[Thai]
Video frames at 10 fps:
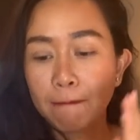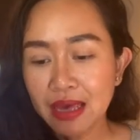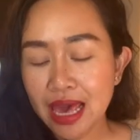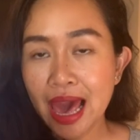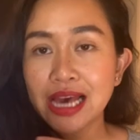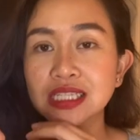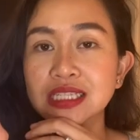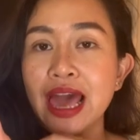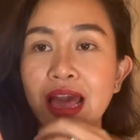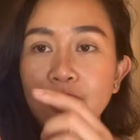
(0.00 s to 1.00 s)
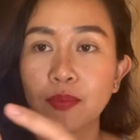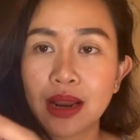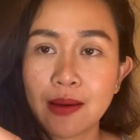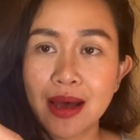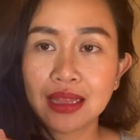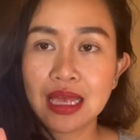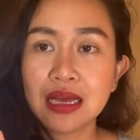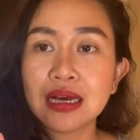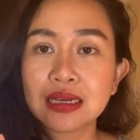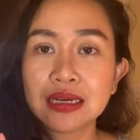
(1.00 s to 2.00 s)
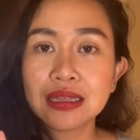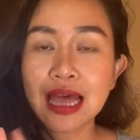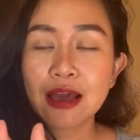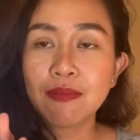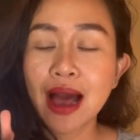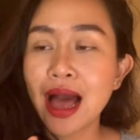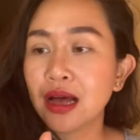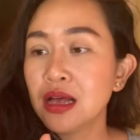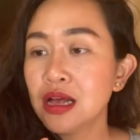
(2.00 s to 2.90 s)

มีแฮชแท็กประมาณนี้เกิดขึ้นได้บ้าง